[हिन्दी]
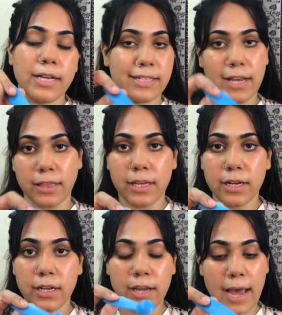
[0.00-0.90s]
इसके
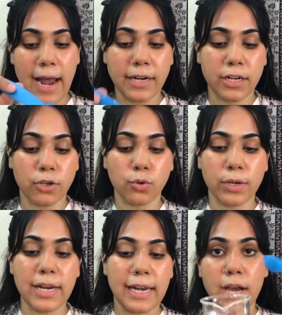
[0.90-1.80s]
अंदर ऐड कर
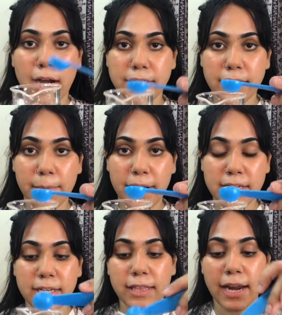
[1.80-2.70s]
दूंगी अच्छा ये मैंने
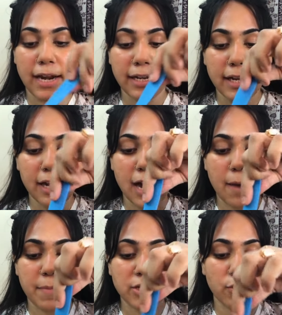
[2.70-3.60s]
इसके अंदर ऐड किया है
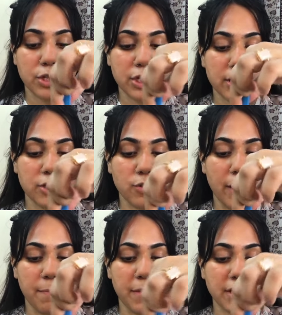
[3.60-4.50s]
अब मैं इसको अच्छे से जो
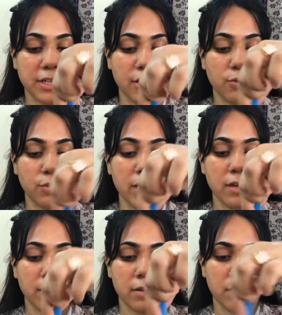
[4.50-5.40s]
है मिक्स कर दूंगी
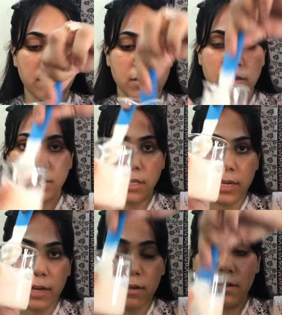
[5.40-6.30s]
ठीक है